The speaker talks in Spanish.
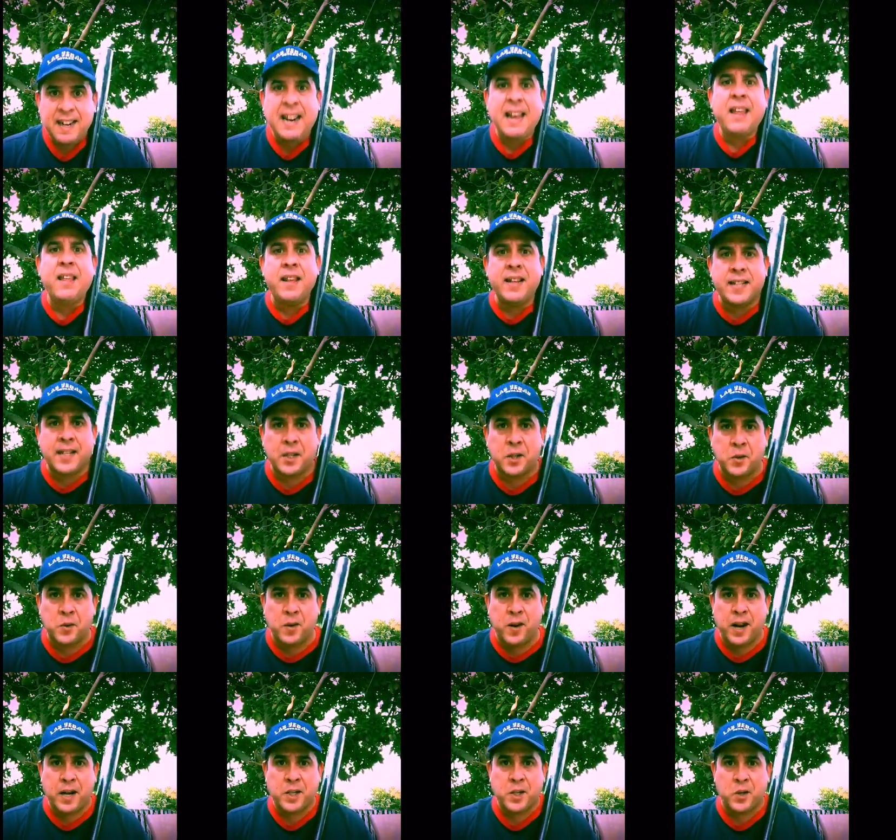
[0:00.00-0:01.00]
¿Qué dice su
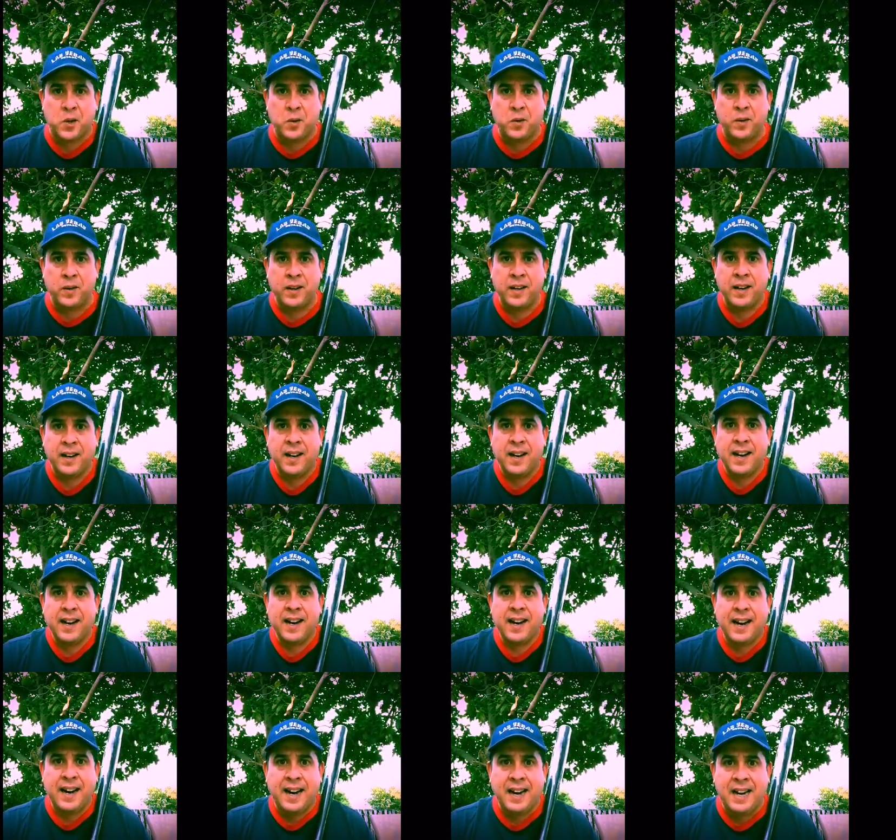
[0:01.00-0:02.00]
corazón?
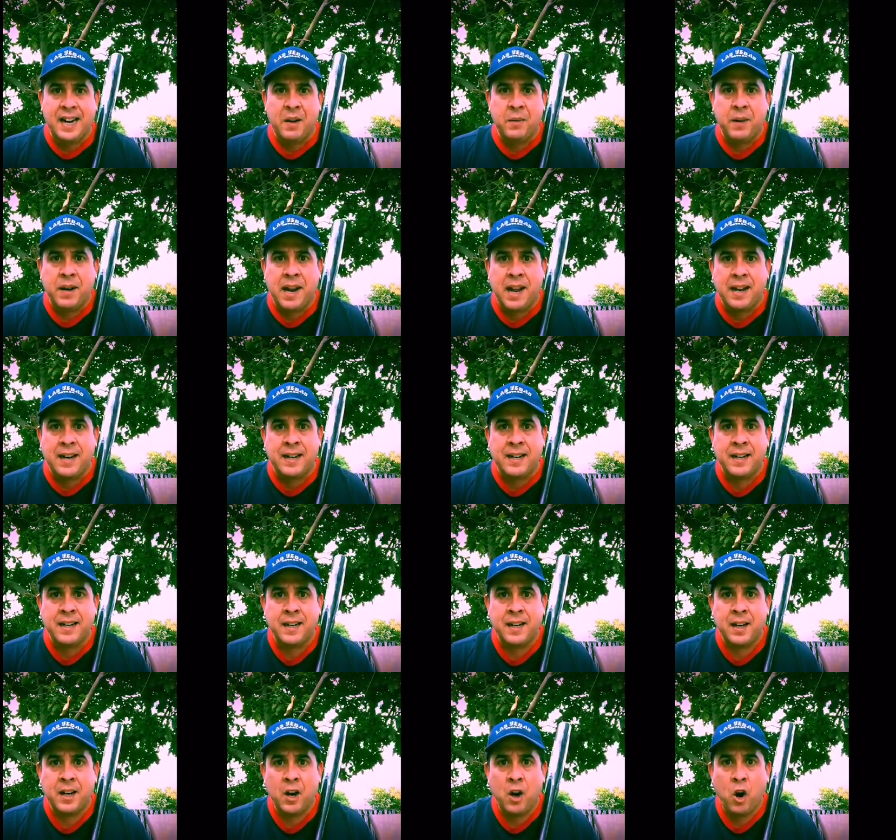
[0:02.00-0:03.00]
¿Cleveland
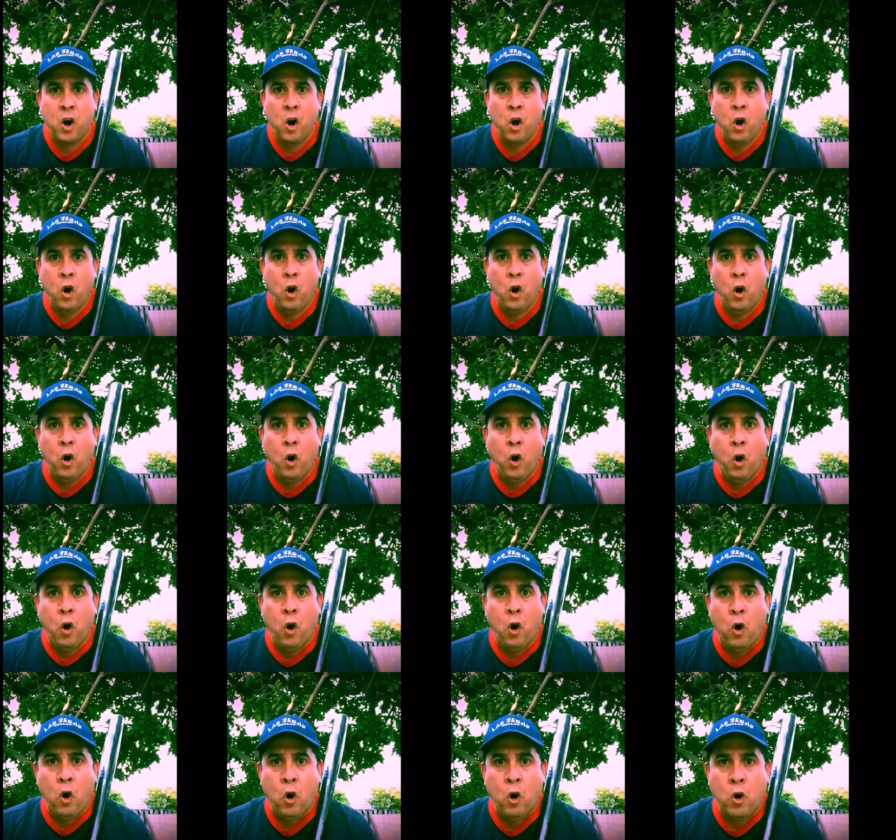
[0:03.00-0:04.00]

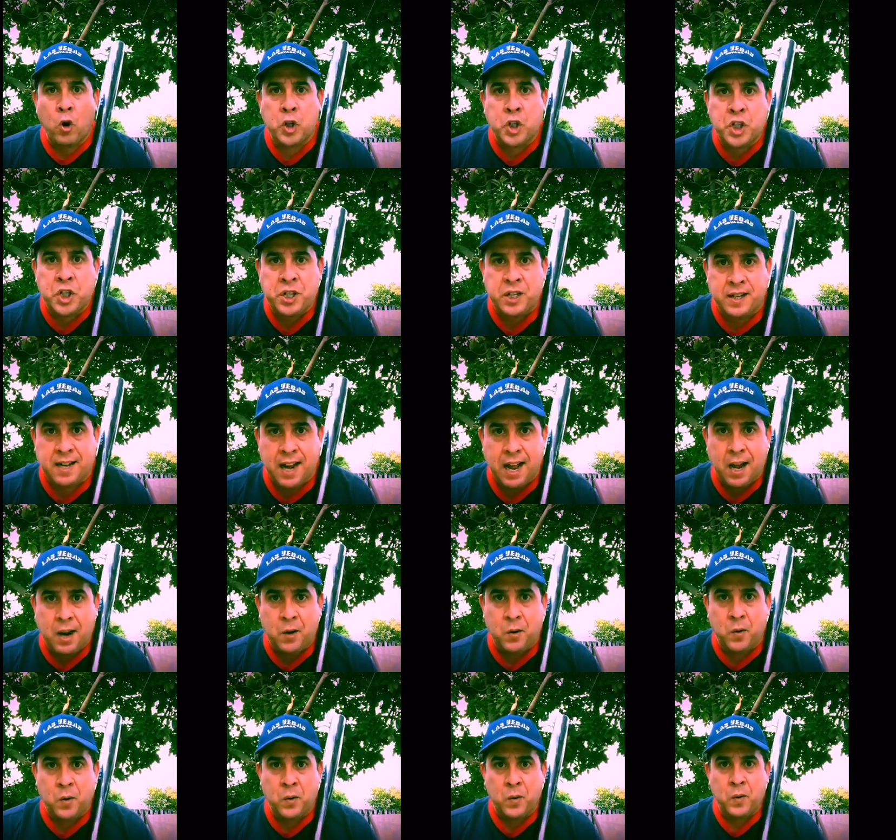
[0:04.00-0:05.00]
o
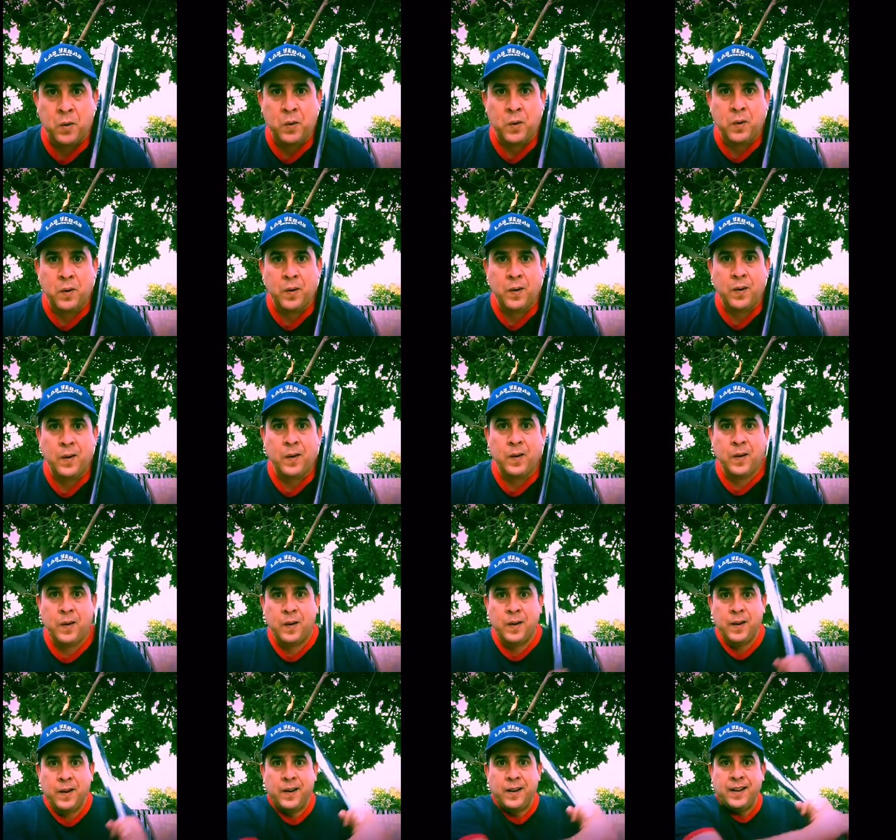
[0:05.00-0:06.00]
Chicago?
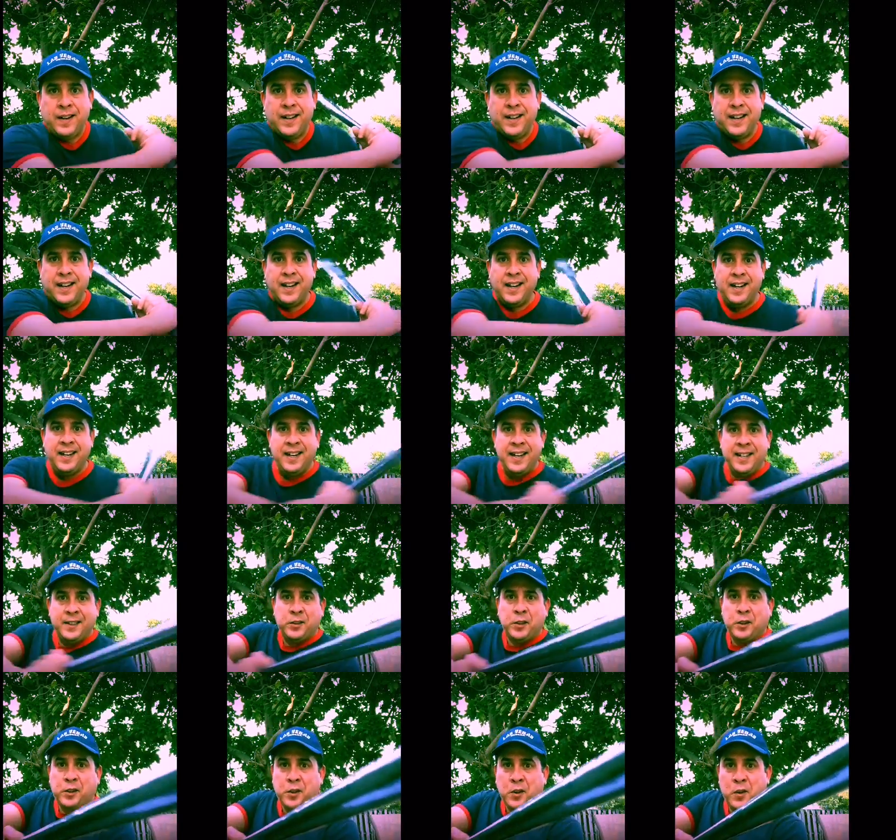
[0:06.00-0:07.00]

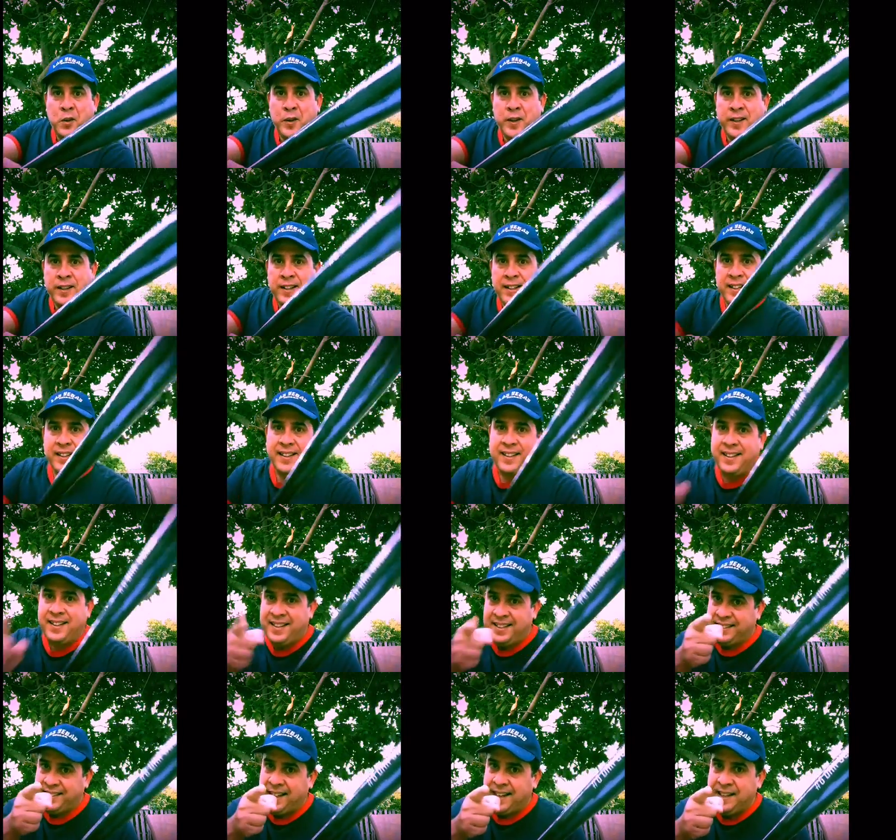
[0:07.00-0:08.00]
Listo estoy.
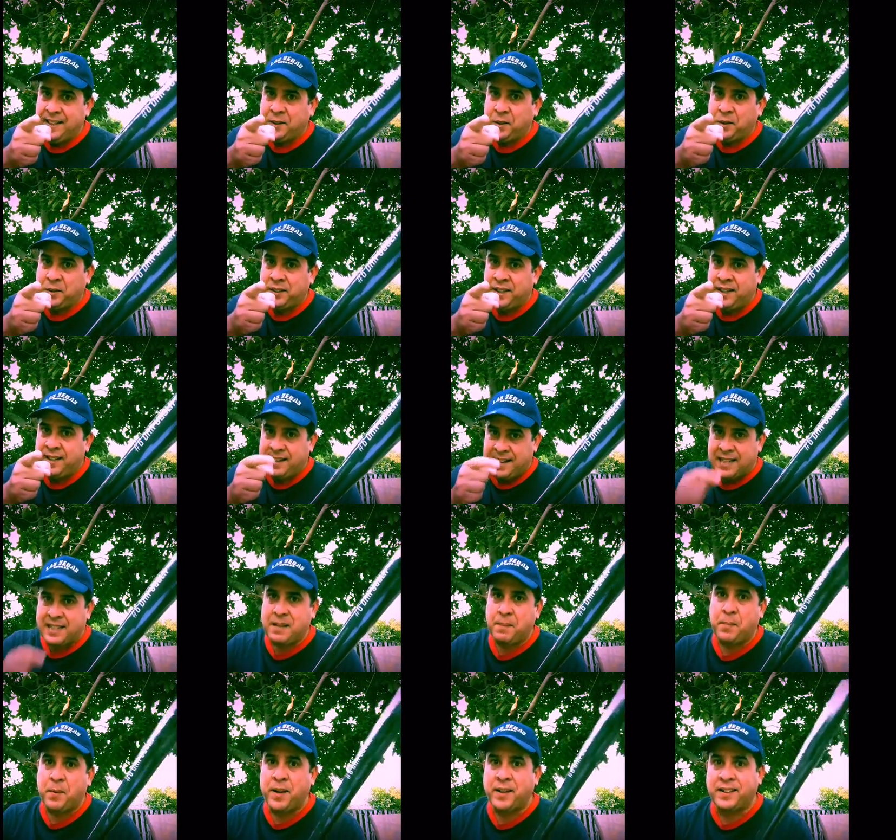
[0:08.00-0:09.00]
¿Está listo usted?
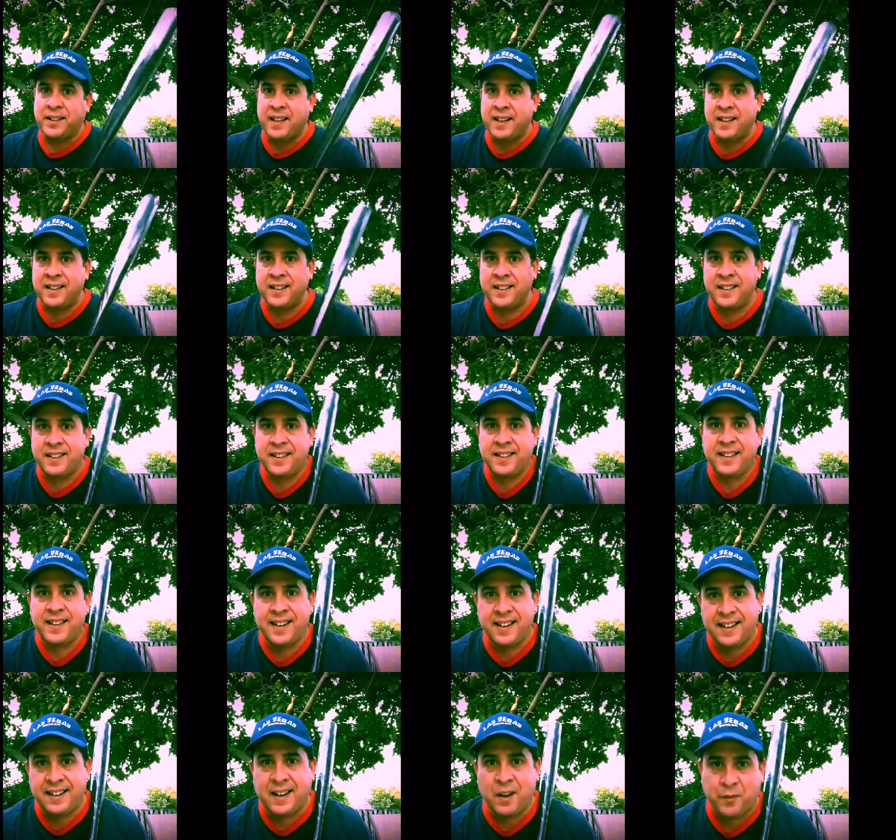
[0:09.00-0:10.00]
Gracias por estar
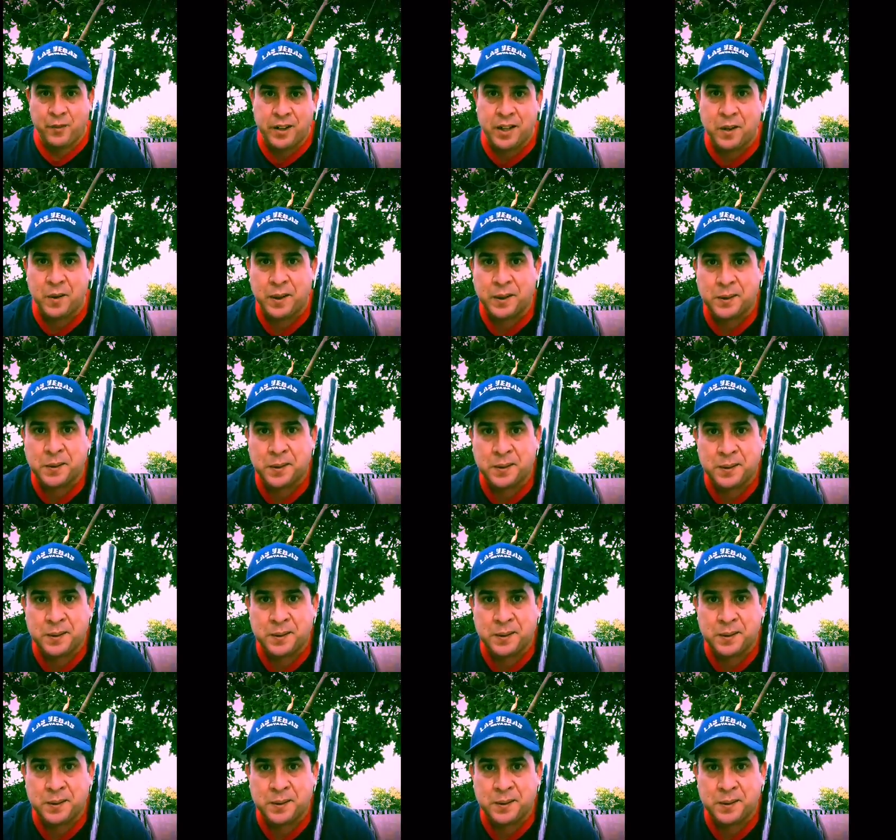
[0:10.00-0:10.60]
en el Café de Beto.